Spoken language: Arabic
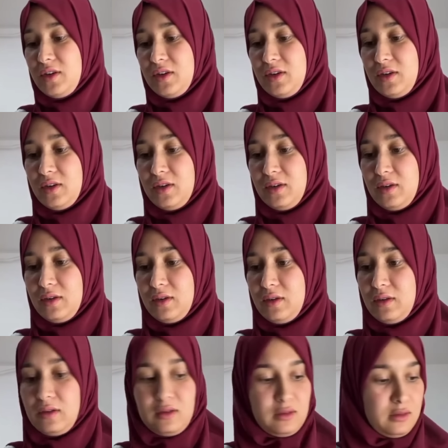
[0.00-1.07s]
حنا ناكل
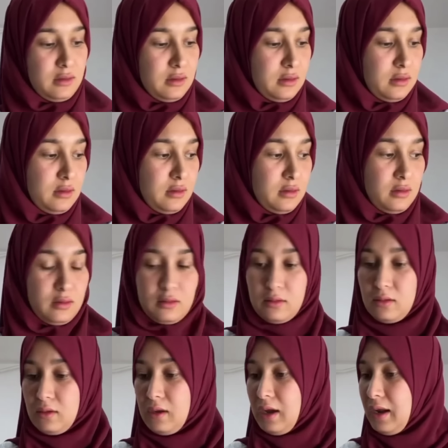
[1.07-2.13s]
برا
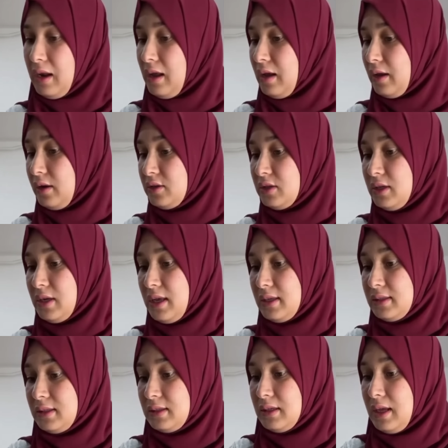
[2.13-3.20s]
لا راجلي
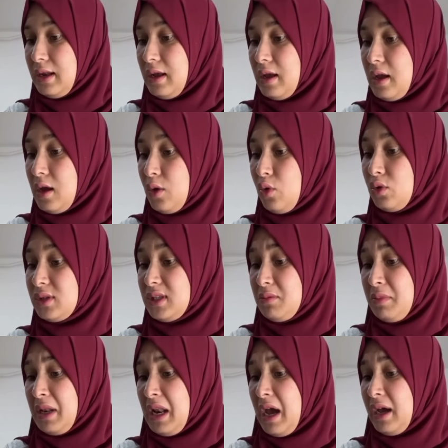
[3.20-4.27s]
العزيز آه. اقسم
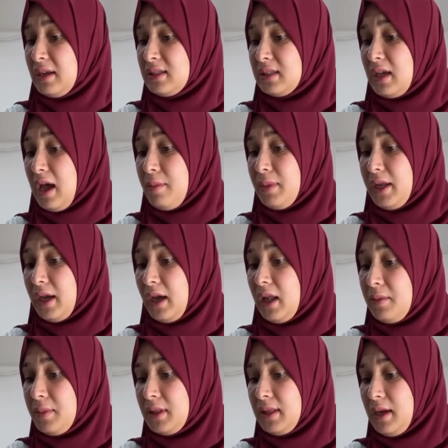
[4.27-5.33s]
بالله غير سقام لي قل
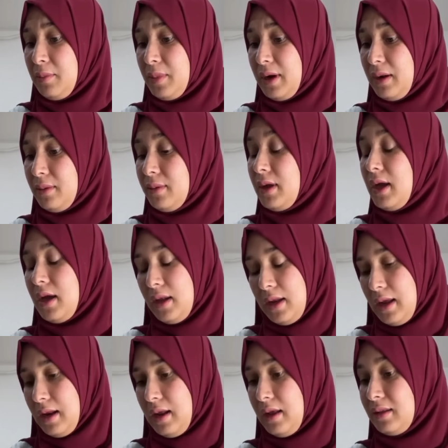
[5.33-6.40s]
من تاع برا آه
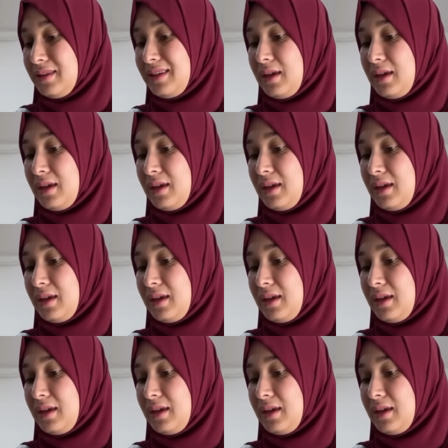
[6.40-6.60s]
لا لا سق...